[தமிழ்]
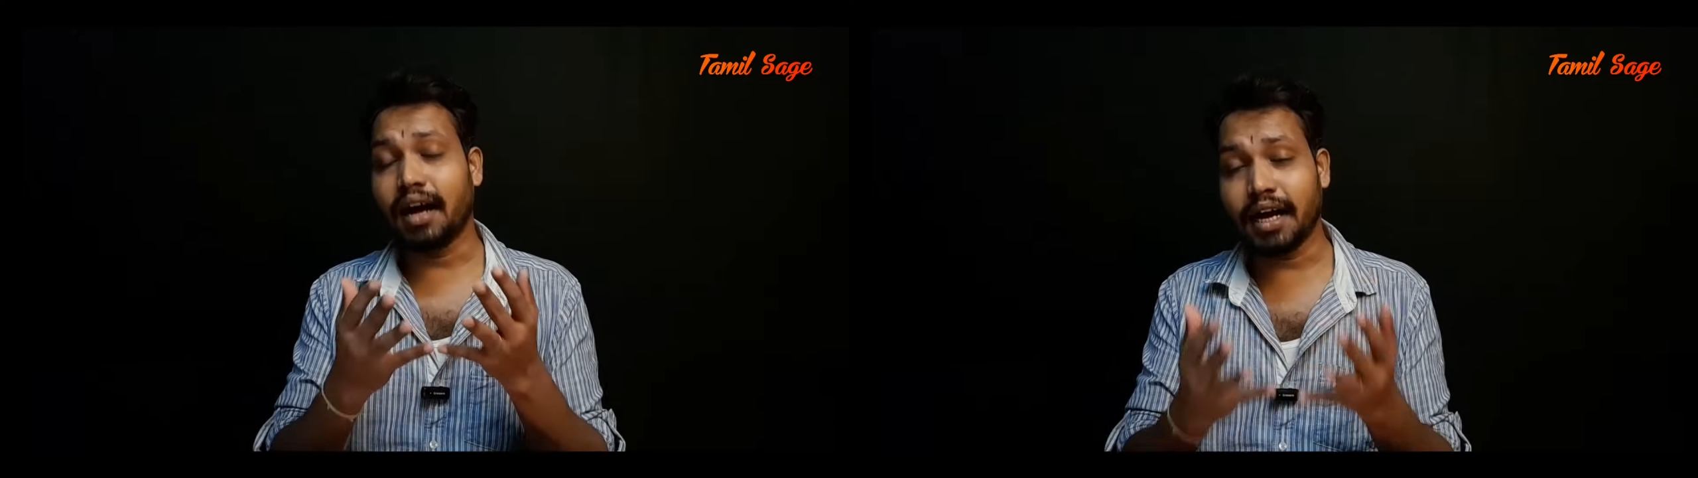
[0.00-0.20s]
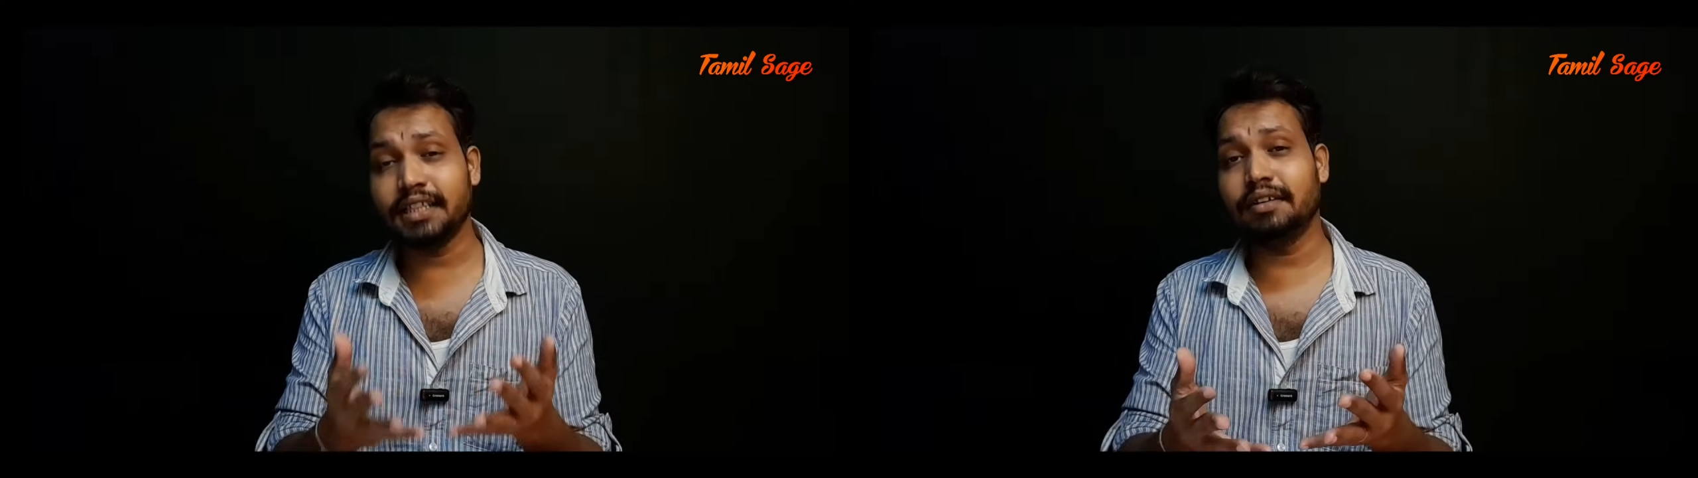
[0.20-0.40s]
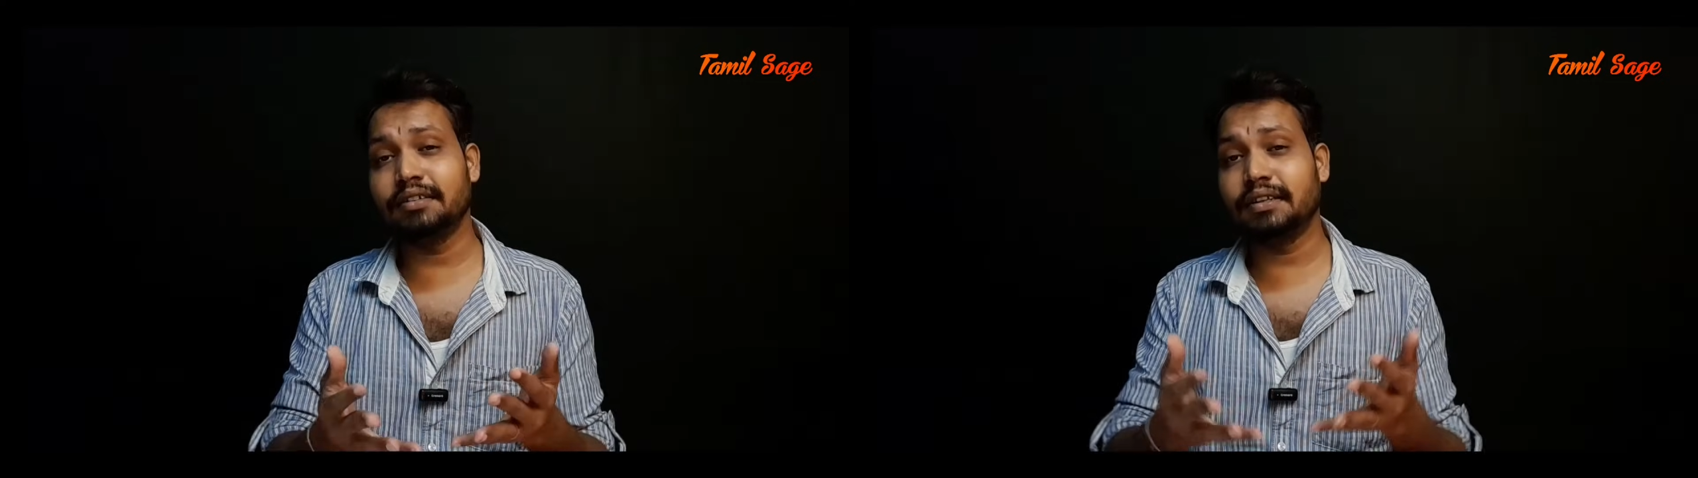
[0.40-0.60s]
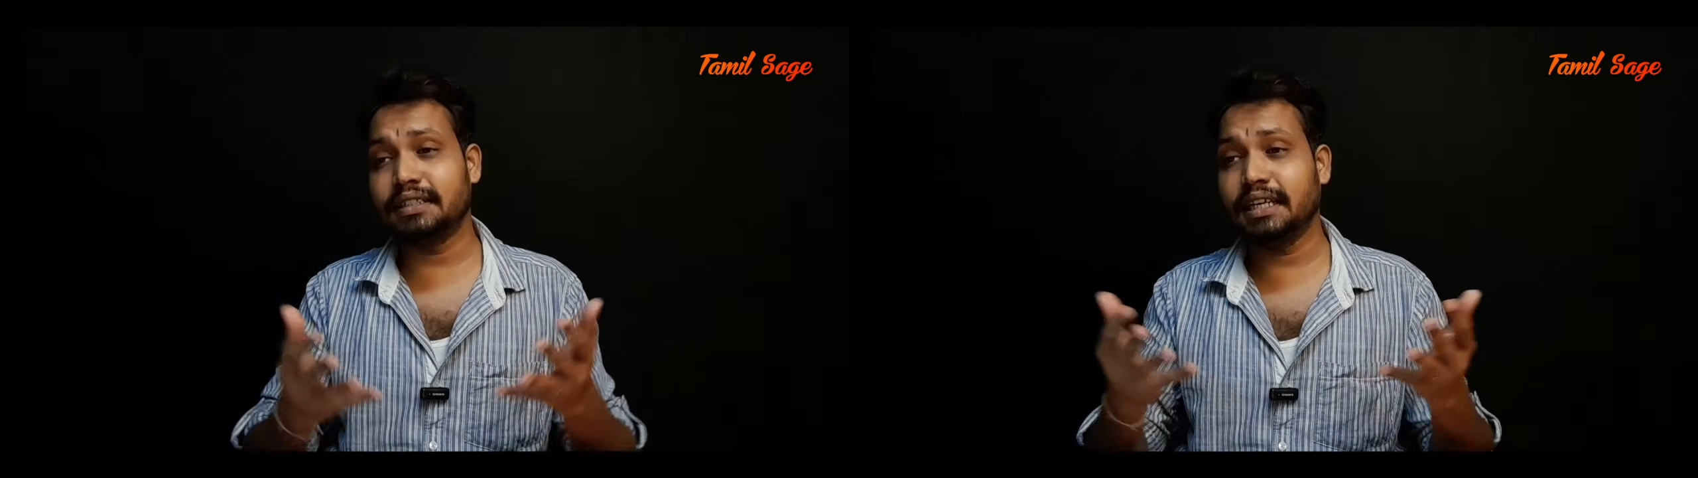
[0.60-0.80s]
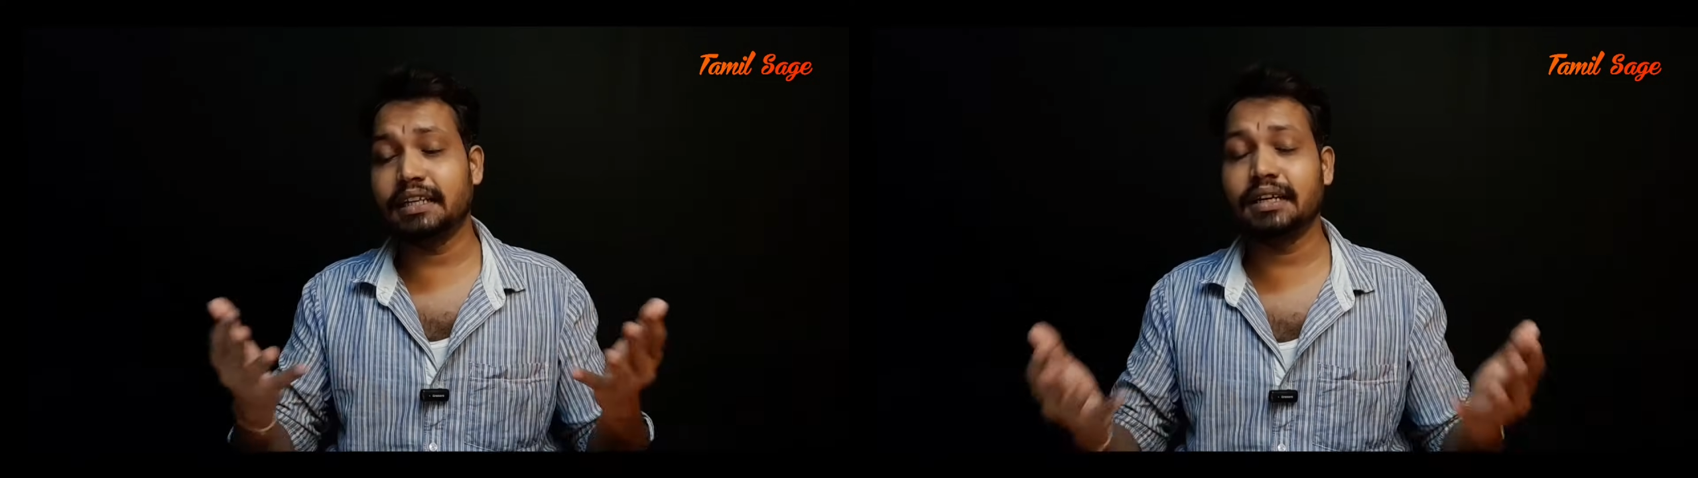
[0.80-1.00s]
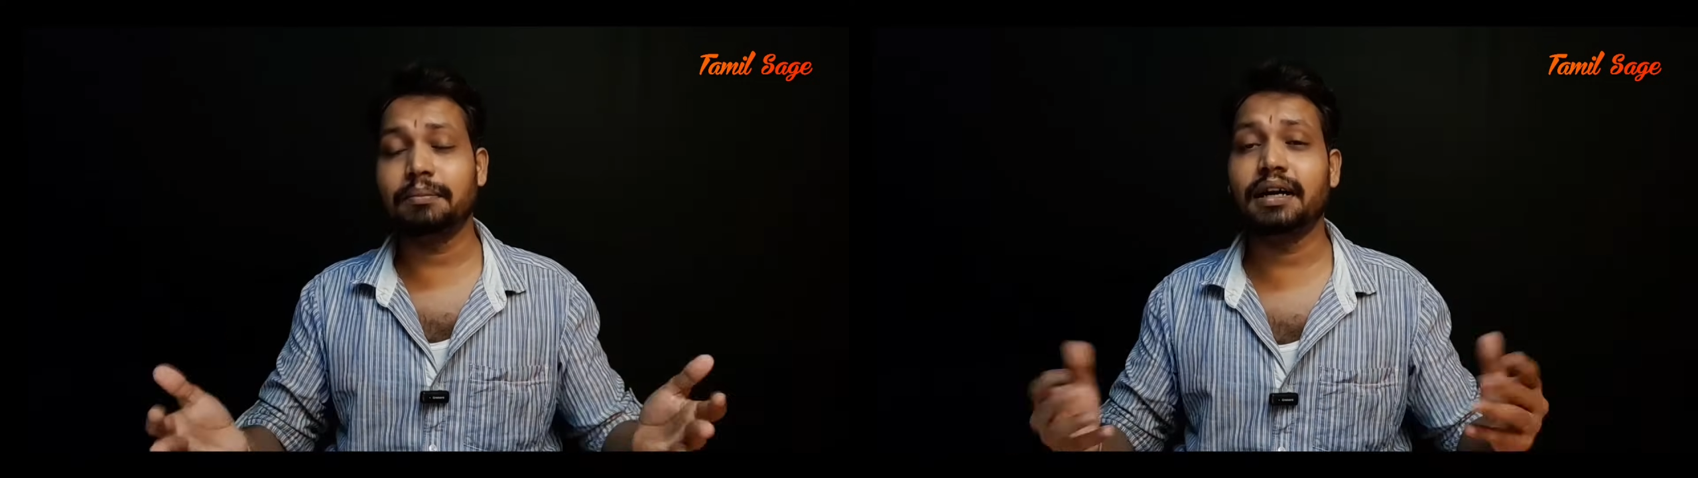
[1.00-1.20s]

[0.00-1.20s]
ஆதரவு தரத்துக்கு இங்கதான்